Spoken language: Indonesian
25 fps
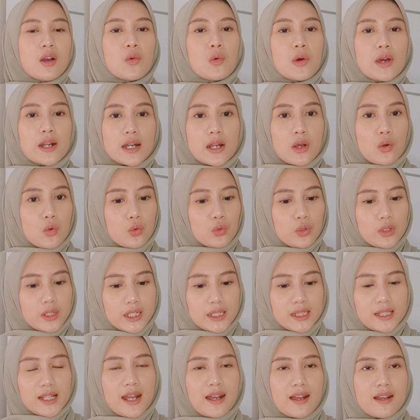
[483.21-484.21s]
warna
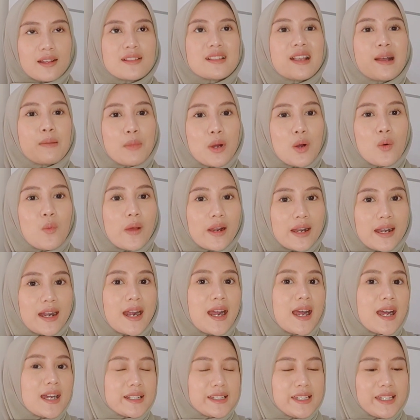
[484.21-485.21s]
kulit sama warna
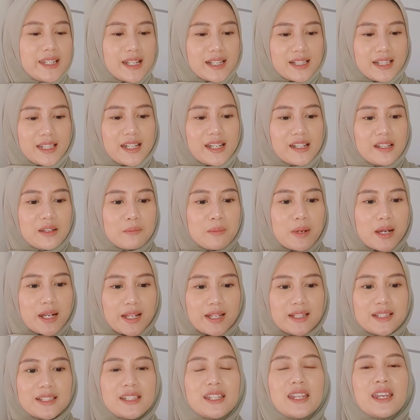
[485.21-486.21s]
kaki ketika
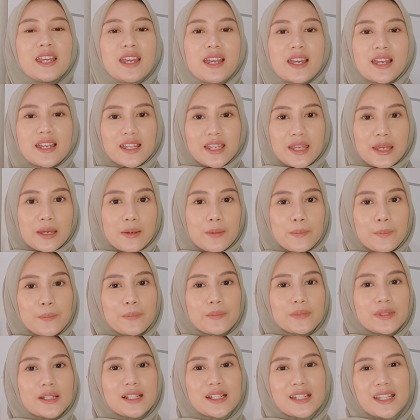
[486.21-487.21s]
dipakai jadi kayak
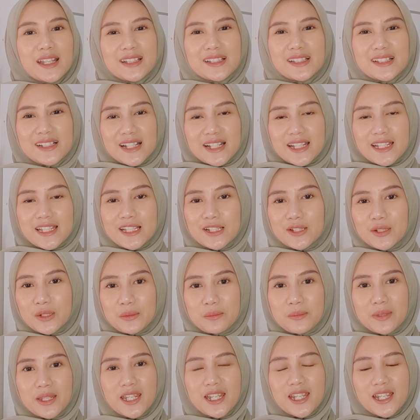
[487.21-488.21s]
kelihatan kakinya tuh
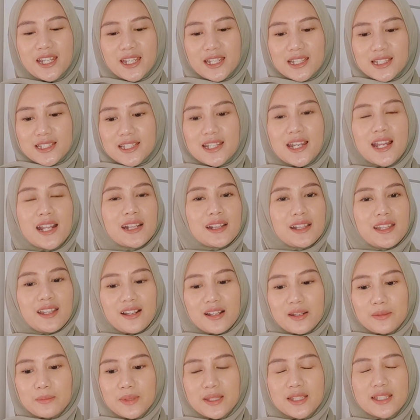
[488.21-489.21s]
lebih cantik
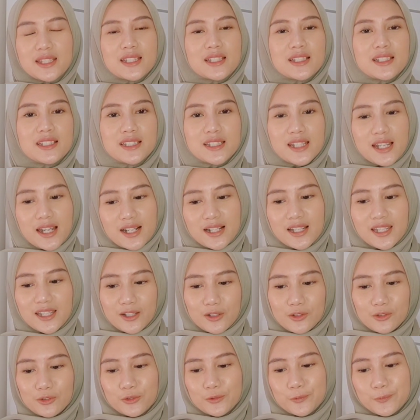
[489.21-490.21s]
lebih jenjang
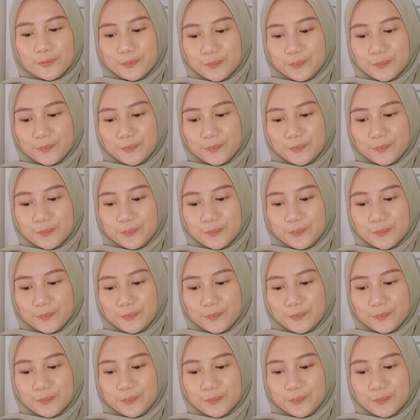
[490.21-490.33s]
gitu